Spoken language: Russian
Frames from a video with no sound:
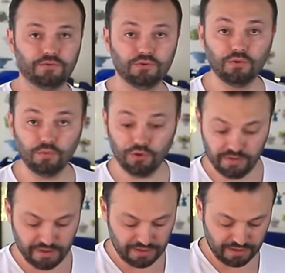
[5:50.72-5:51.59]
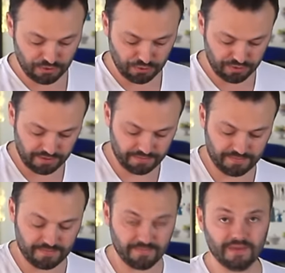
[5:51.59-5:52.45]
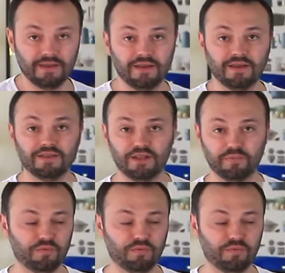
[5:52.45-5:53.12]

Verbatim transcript: все более-менее однородное. Надо